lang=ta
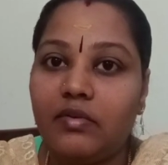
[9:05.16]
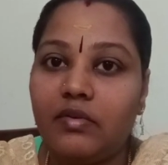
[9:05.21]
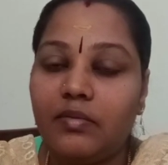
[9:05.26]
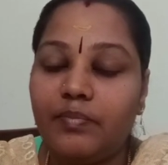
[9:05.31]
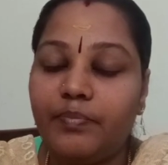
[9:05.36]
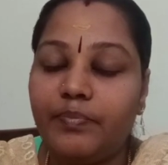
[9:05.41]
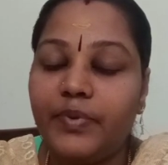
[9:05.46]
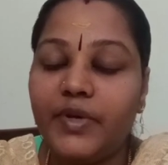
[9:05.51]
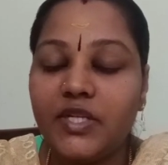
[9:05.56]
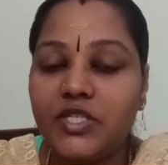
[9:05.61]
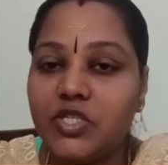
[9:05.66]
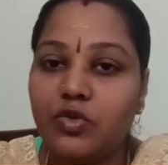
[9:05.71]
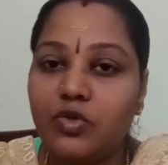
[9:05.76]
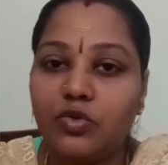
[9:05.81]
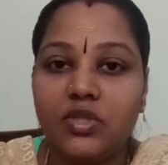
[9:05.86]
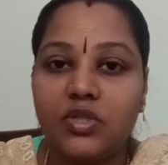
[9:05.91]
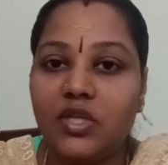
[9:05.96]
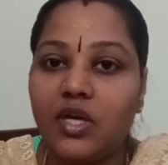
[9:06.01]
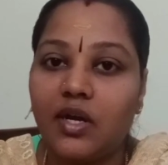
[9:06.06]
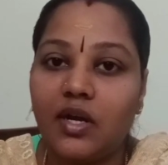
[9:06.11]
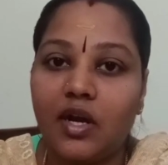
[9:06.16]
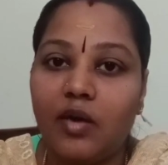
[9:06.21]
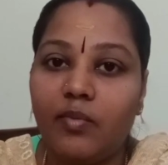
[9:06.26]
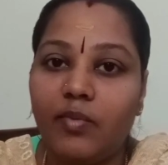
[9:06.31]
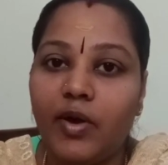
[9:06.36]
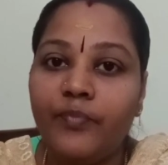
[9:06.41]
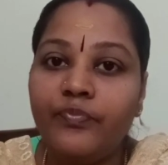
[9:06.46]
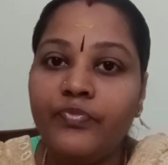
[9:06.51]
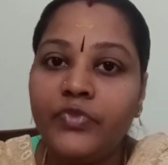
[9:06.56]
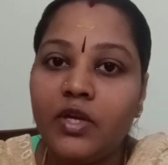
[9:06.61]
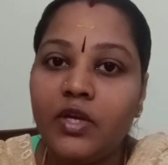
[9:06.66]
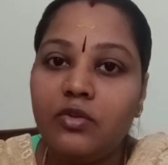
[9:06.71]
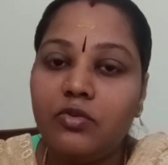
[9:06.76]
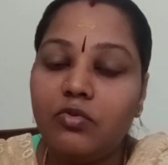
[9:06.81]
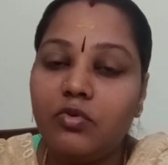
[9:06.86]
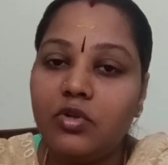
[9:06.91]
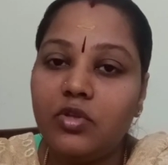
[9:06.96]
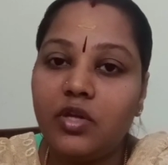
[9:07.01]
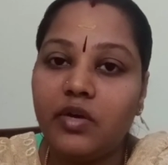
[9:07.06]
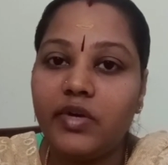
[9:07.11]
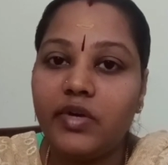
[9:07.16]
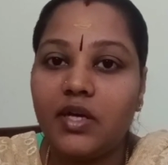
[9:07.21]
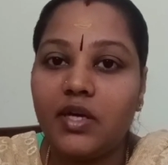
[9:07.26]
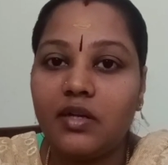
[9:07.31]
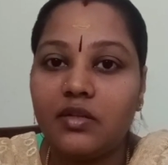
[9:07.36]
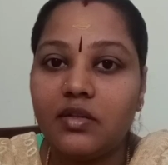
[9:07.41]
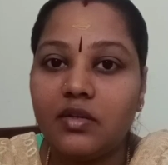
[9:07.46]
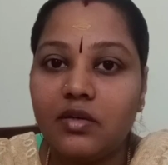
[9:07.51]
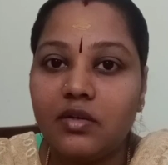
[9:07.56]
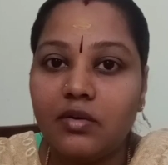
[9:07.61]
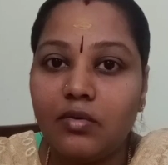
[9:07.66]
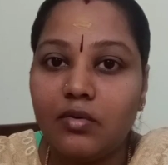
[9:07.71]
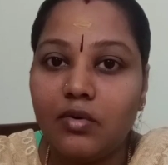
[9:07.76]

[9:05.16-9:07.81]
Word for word: பிரித்து கொடுத்தாங்களாமா துணி துவைக்கிறதுக்கு